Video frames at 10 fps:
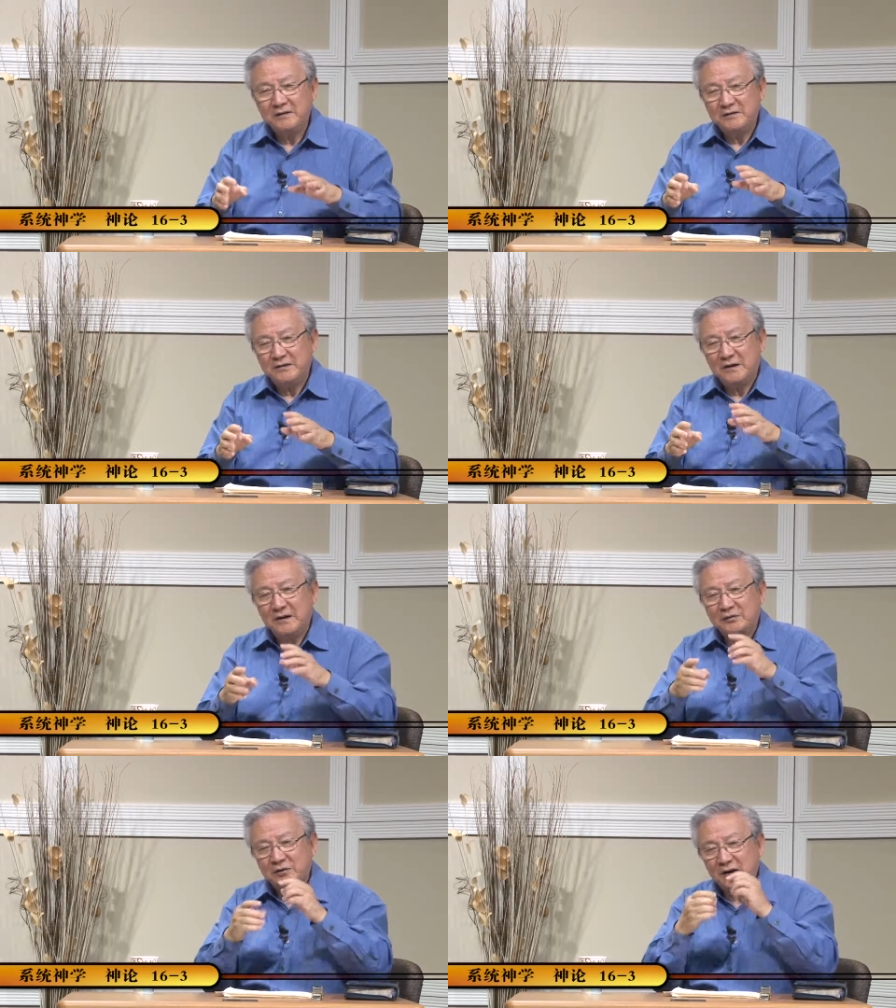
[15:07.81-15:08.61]
有些
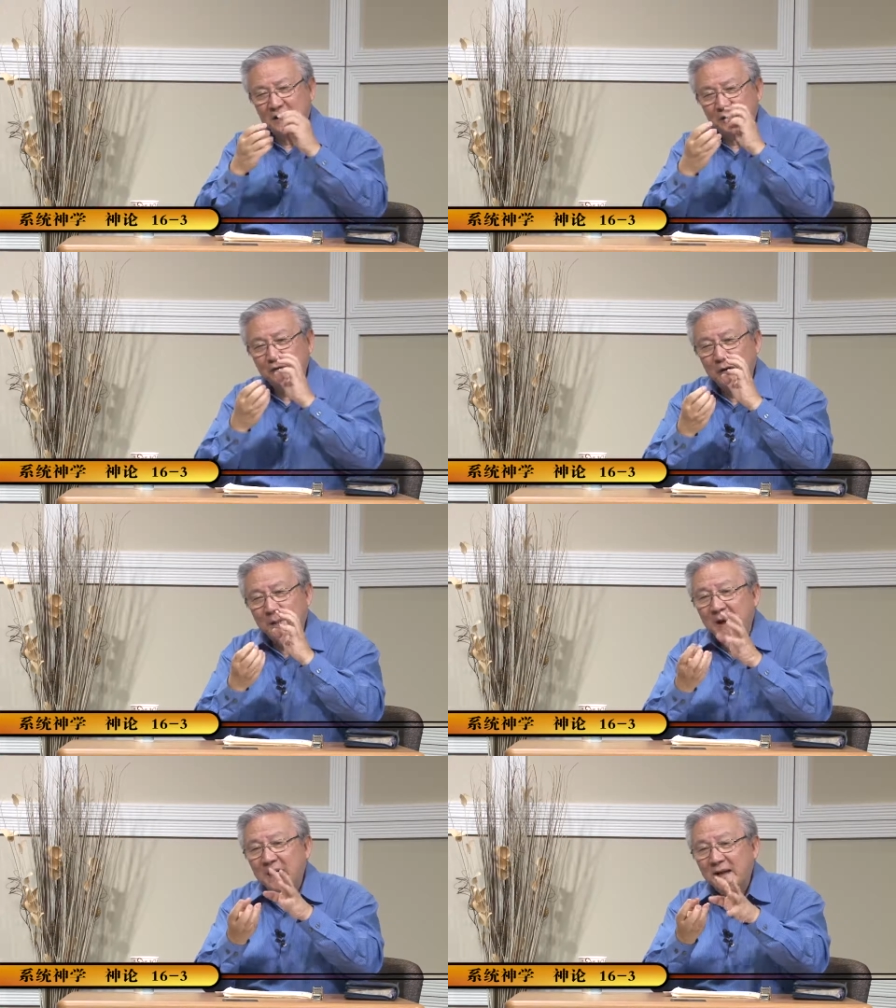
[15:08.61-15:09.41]
这个雀鸟的嘴
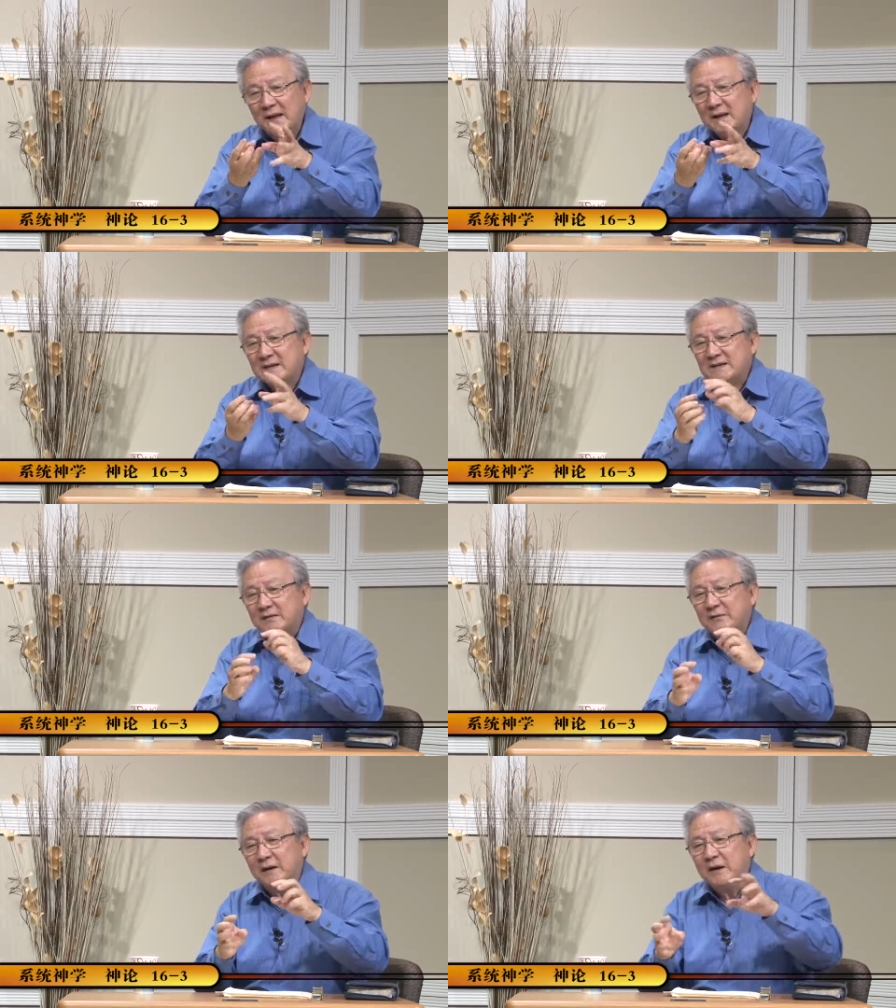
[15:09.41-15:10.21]
巴那个
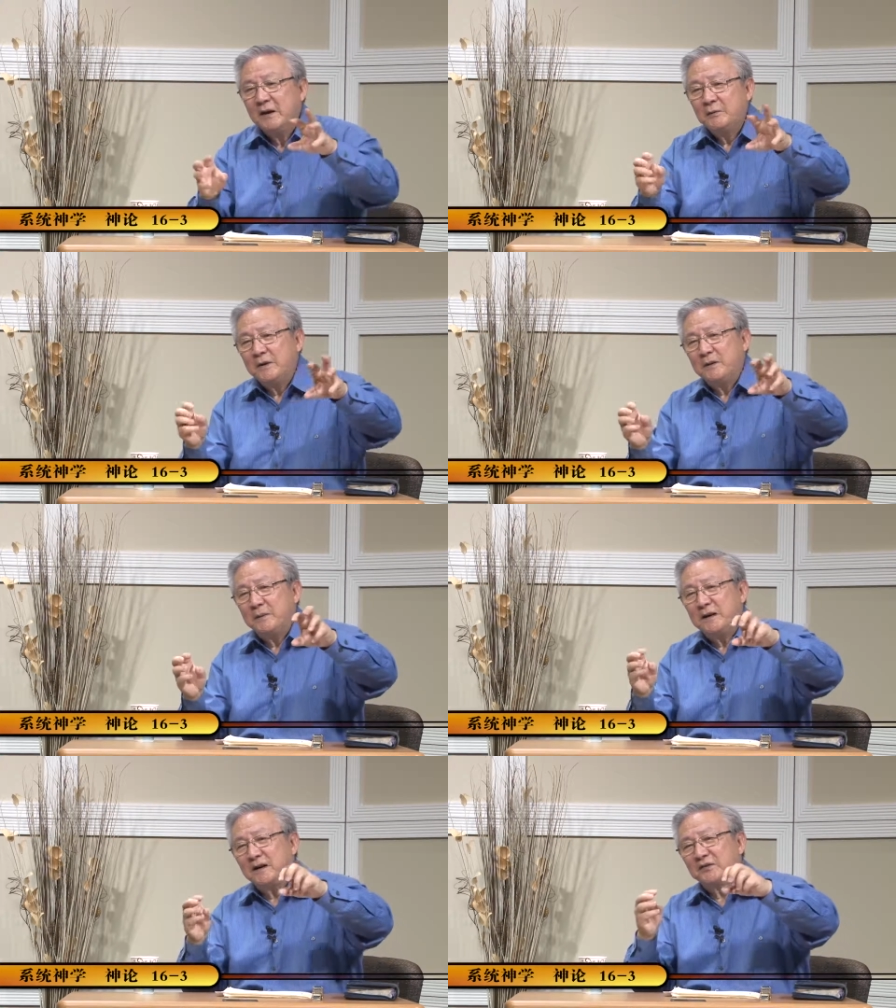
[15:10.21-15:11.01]
形状会因
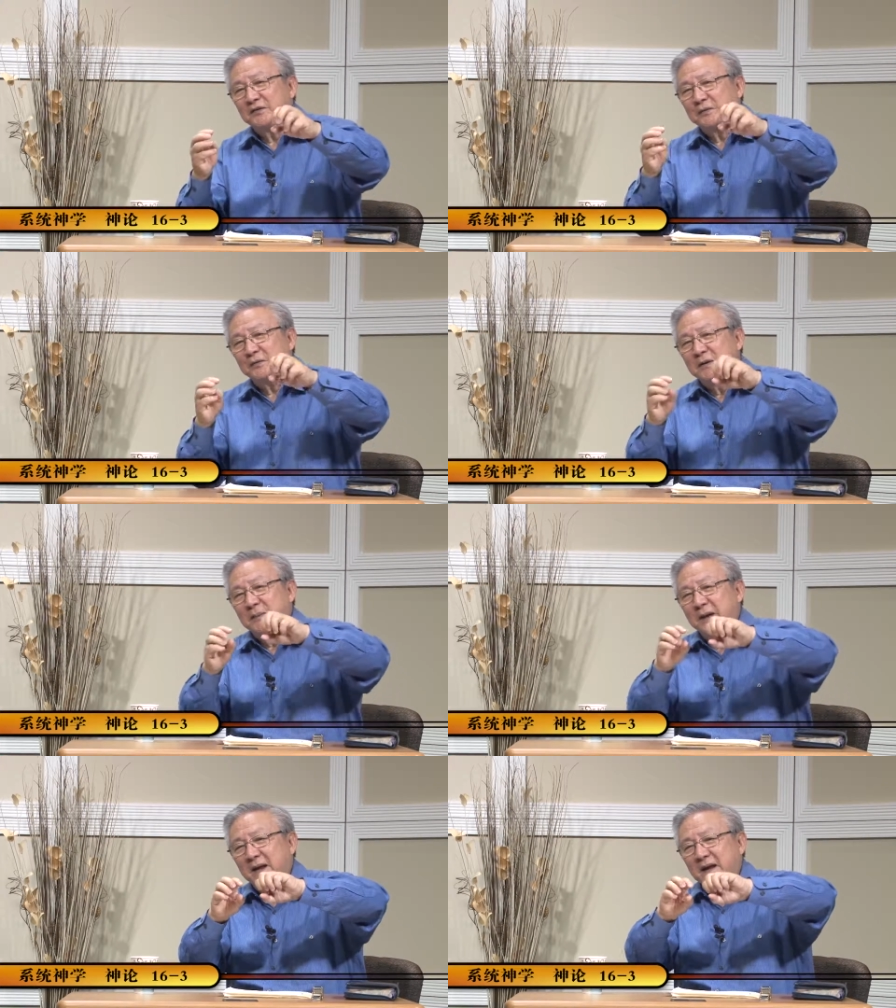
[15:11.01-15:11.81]
为它的食物里
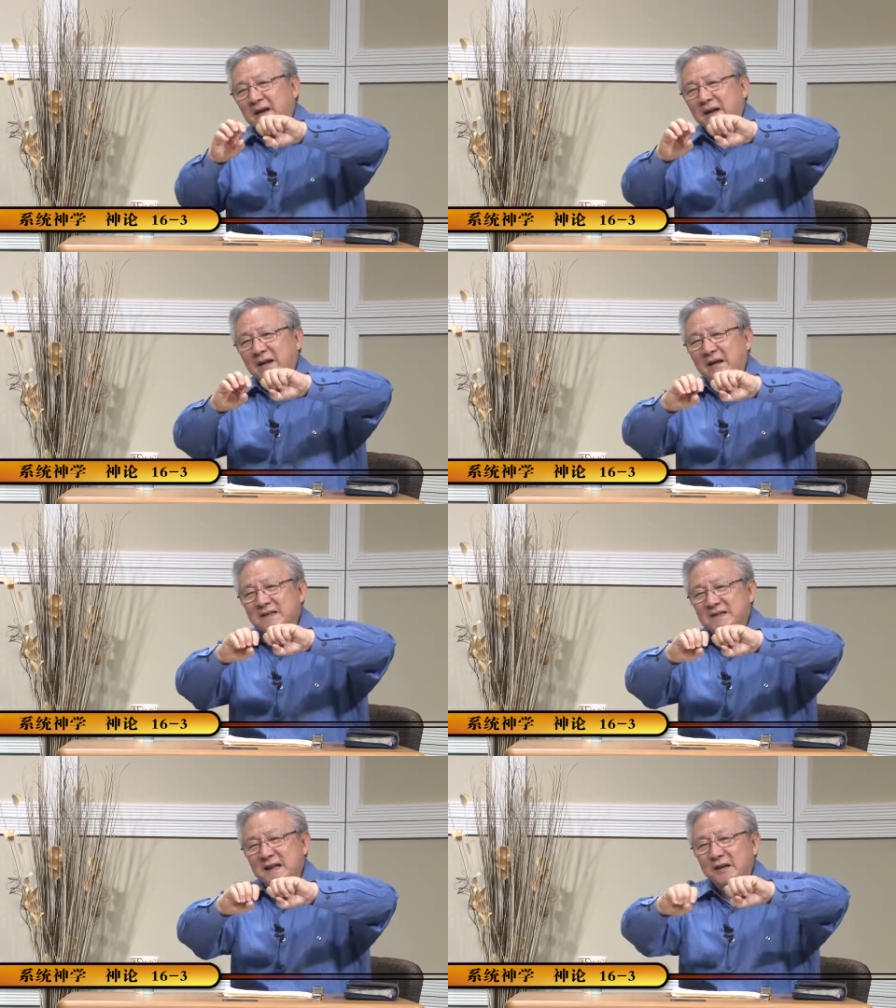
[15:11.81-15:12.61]
面，可能它
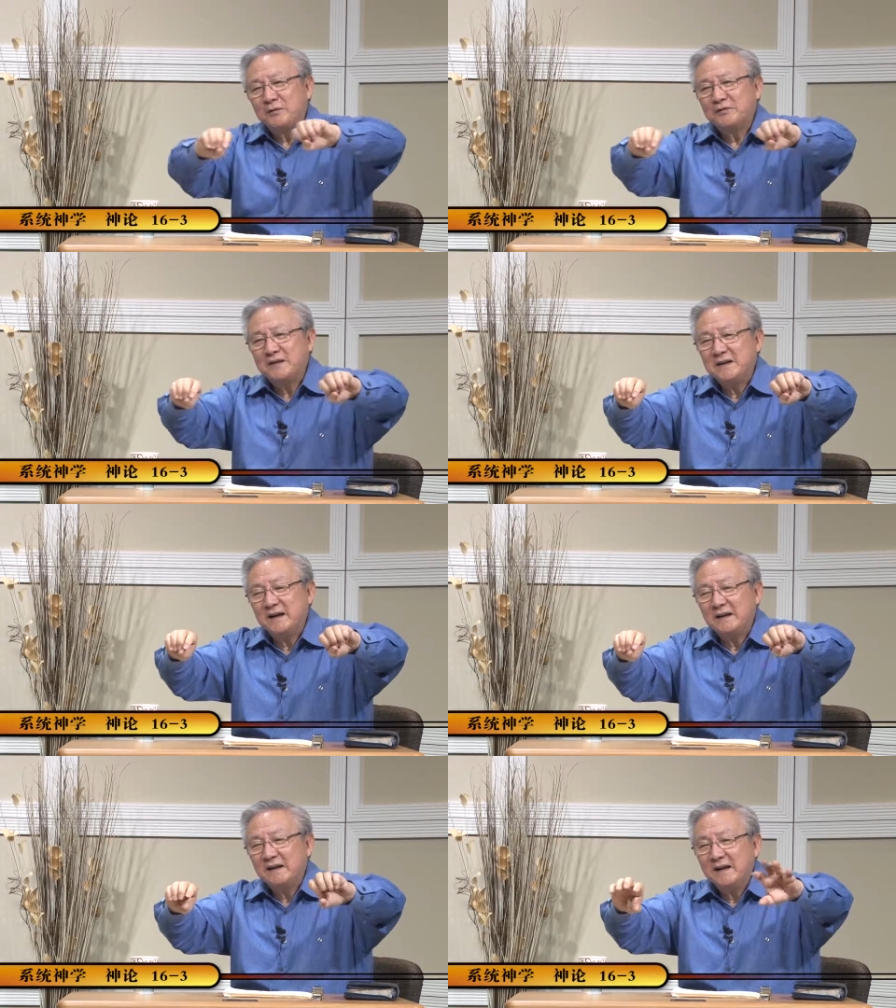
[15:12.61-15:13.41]
其他都是一
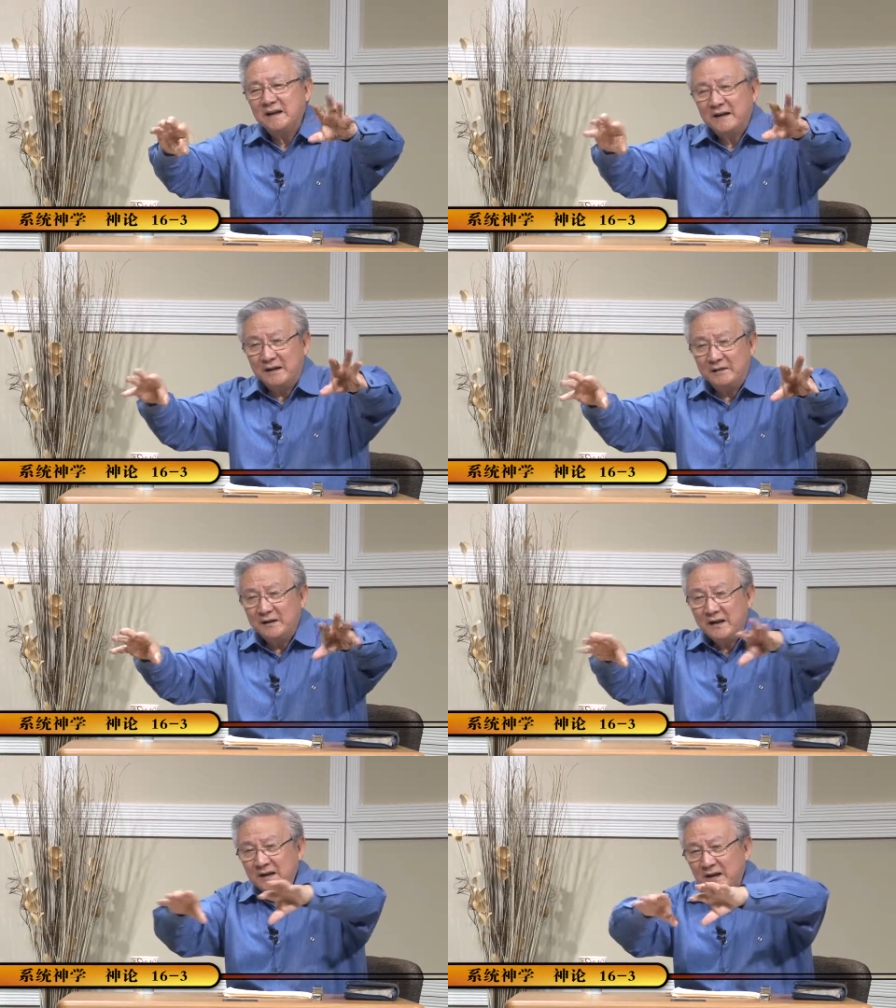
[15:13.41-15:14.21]
样的，可能
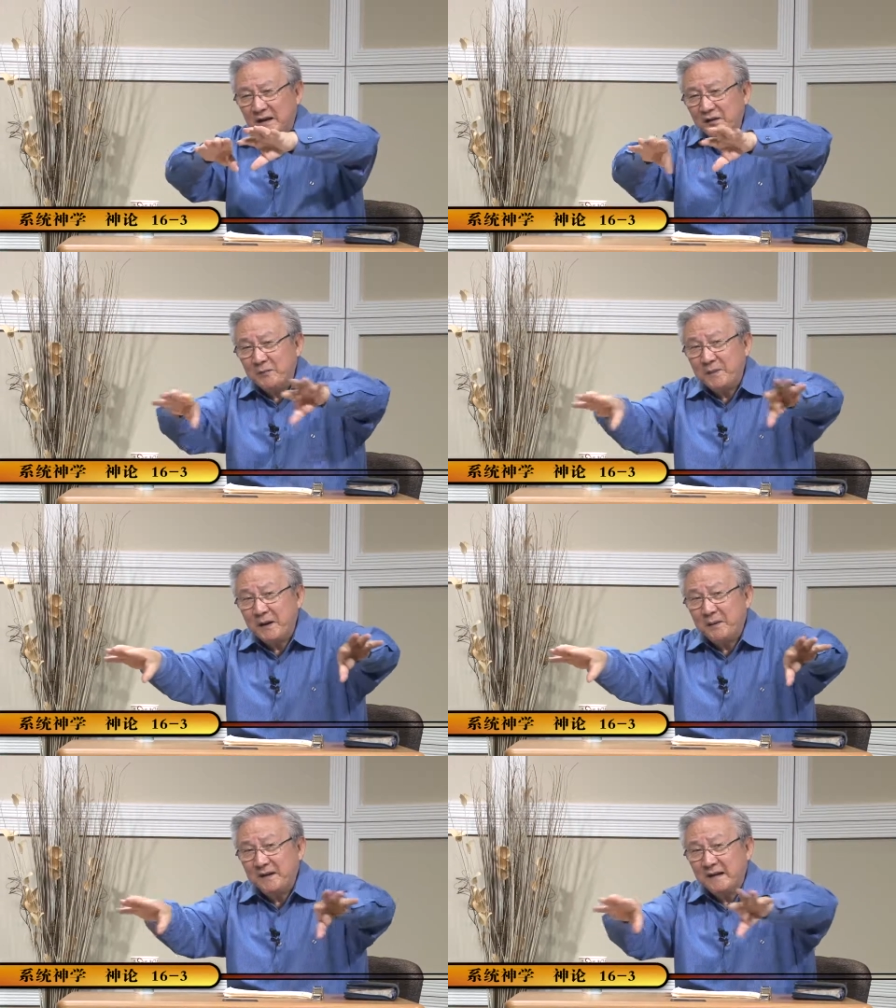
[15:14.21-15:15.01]
可能有
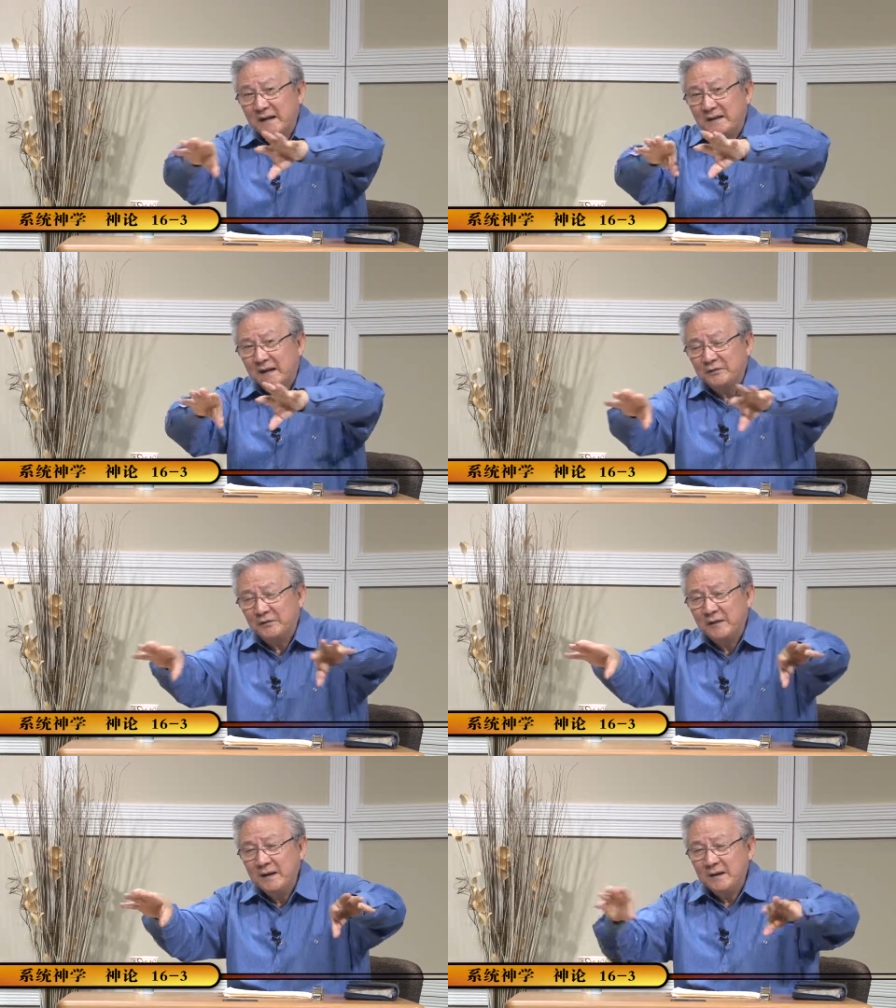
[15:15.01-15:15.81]
变化在当
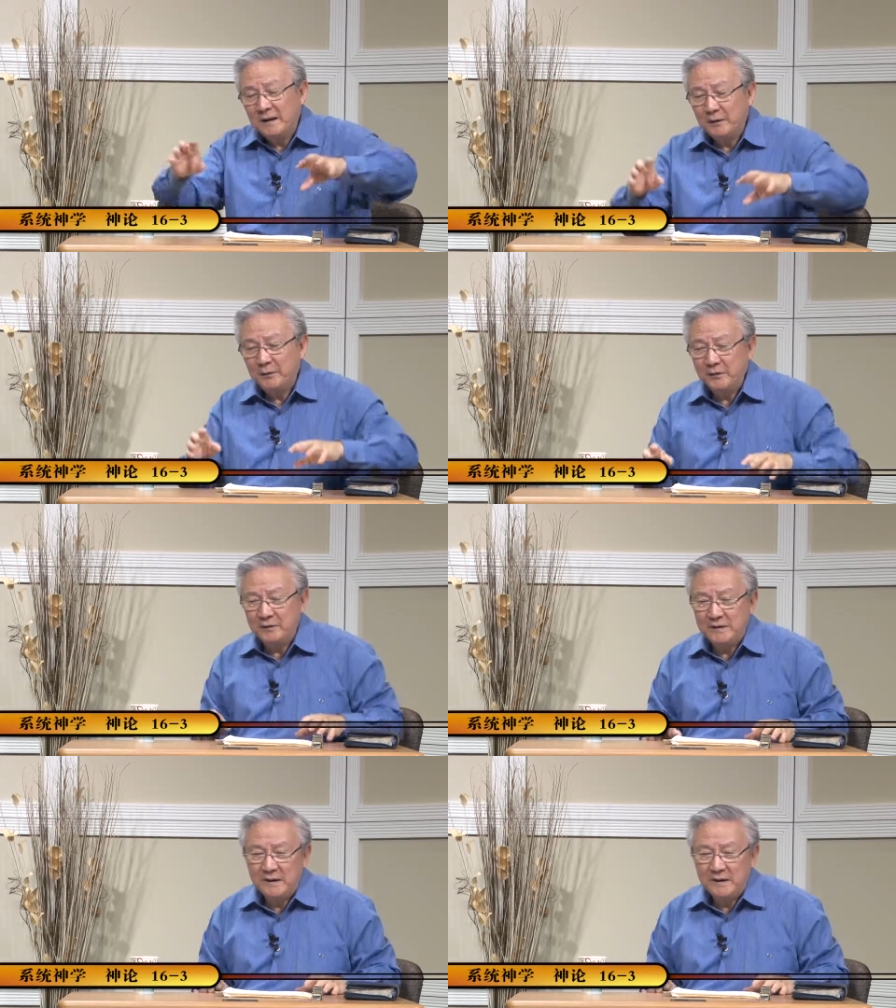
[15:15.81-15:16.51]
中，可能会有